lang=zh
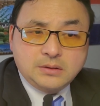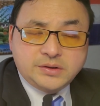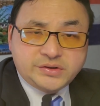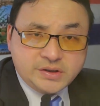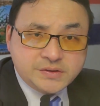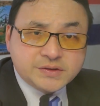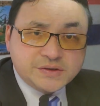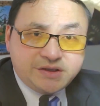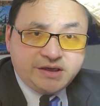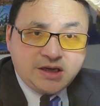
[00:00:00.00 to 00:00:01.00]
政治
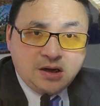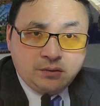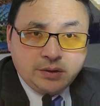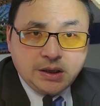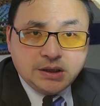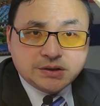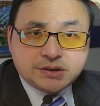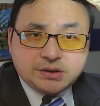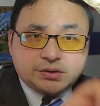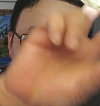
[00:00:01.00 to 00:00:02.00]
协商会议
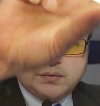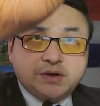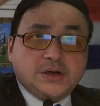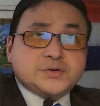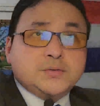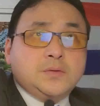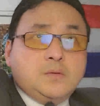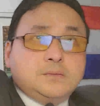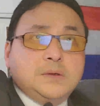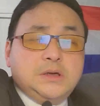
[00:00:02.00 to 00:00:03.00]
是促进中
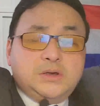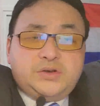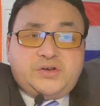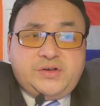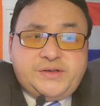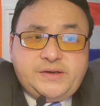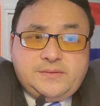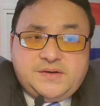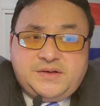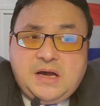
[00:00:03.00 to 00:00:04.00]
共执
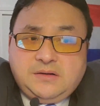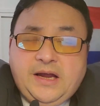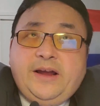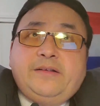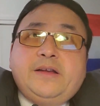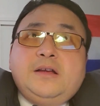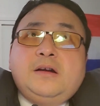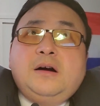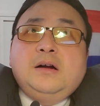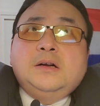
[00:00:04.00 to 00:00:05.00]
政上台的一
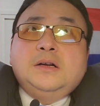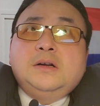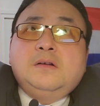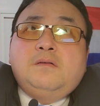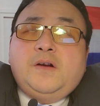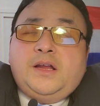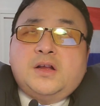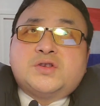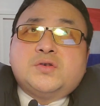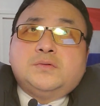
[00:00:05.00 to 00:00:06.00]
个非
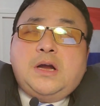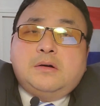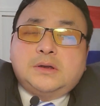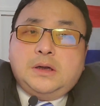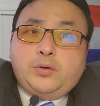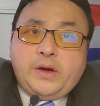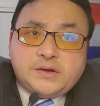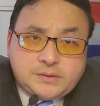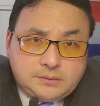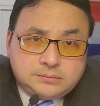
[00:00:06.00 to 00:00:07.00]
常重要的推
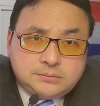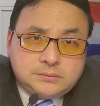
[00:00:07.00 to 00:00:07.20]
手。